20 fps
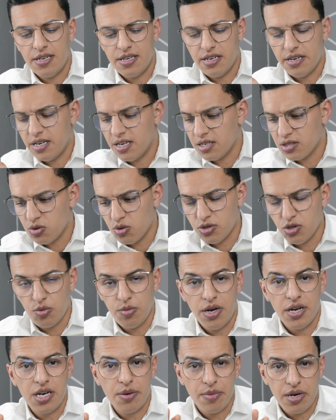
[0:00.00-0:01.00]
آه
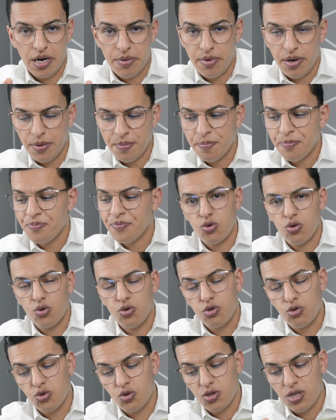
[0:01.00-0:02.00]
تواصلوا معنا مرحبا
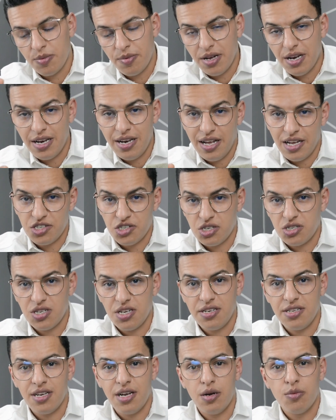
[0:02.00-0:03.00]
وندوزو دابا للحاجه
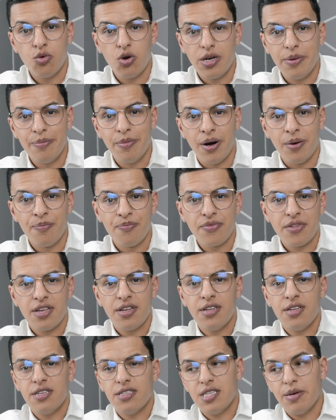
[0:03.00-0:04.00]
الثانيه المهمه
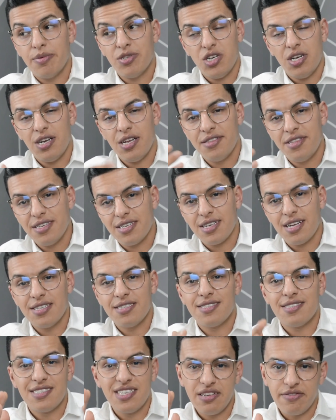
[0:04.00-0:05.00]
دابا شحال هادي كان
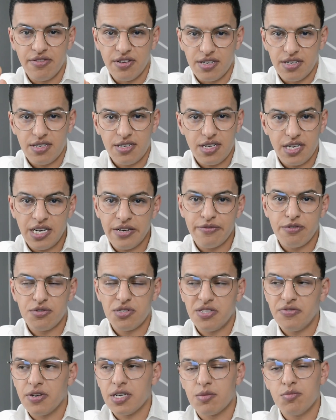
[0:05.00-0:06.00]
السي في كنعرفوا
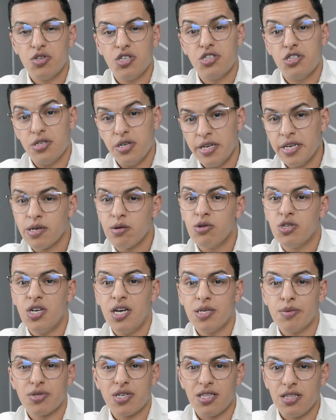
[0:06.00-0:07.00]
السي في كتمشي شي شركه ولا
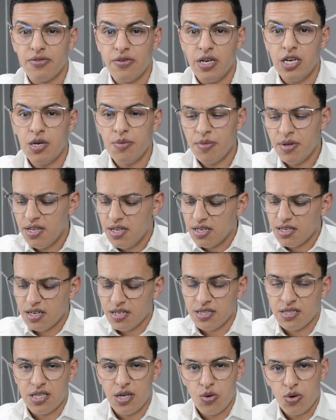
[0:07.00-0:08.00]
شحال باش كتدفع عليهم
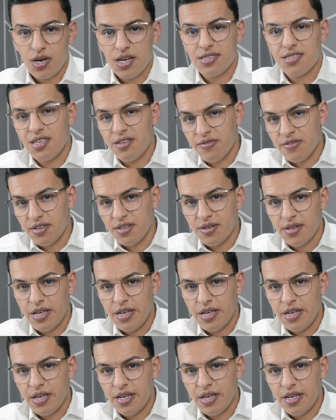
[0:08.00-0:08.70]
كدي ورقه سي في